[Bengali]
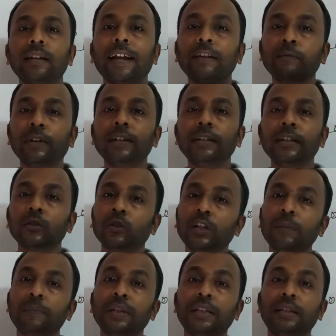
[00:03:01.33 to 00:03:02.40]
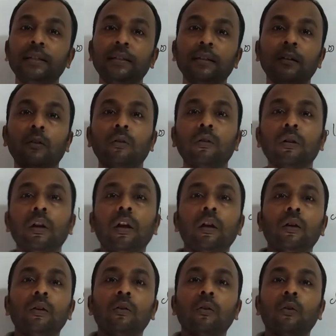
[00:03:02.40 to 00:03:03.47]
অ্যাডভান্টেজ অনেক বেশি
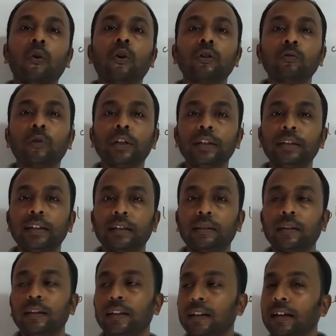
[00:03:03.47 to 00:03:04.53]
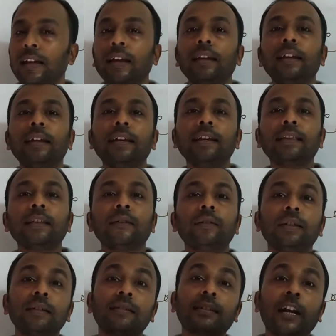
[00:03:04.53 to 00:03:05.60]
হট ওয়ার্কিংয়ের থেকে এই ক্ষেত্রে
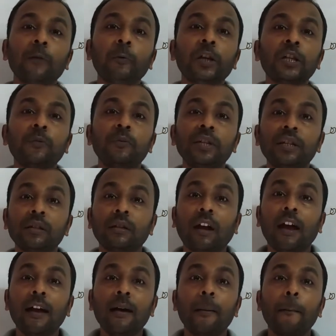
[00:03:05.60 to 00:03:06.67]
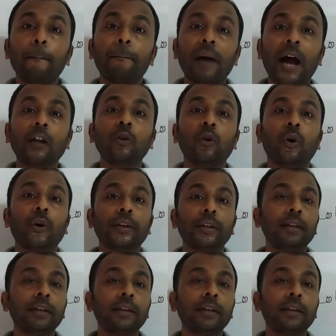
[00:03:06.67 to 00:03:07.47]
আমাদের সারফেস ফিনিশটা ভালো হয়